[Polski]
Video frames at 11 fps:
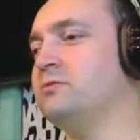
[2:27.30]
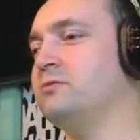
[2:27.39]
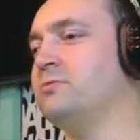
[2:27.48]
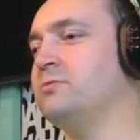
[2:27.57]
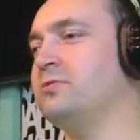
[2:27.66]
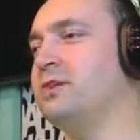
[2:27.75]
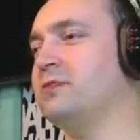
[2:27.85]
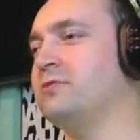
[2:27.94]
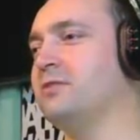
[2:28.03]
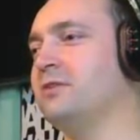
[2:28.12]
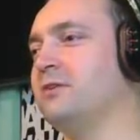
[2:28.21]
Może tak,
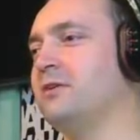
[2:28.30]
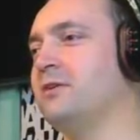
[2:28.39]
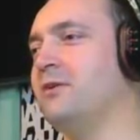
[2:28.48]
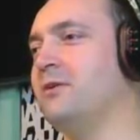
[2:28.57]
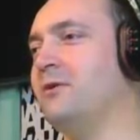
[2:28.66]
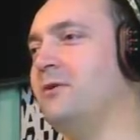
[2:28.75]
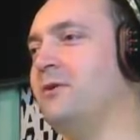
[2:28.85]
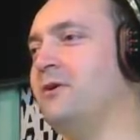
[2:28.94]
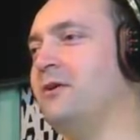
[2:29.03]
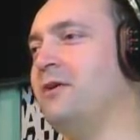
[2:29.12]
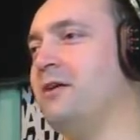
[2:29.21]
co?
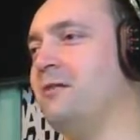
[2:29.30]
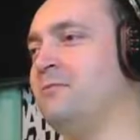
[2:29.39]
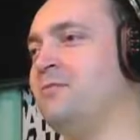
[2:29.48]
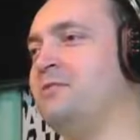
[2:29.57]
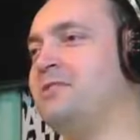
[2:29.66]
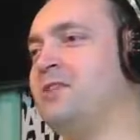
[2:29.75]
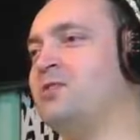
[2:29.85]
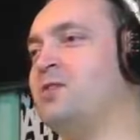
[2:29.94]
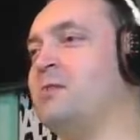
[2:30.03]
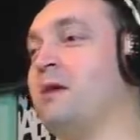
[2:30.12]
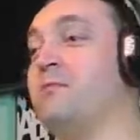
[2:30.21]
O, widzę,
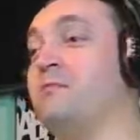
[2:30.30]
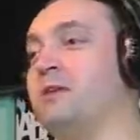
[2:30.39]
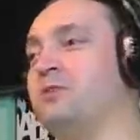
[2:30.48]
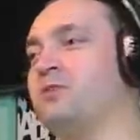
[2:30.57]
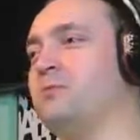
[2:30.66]
że mam waszą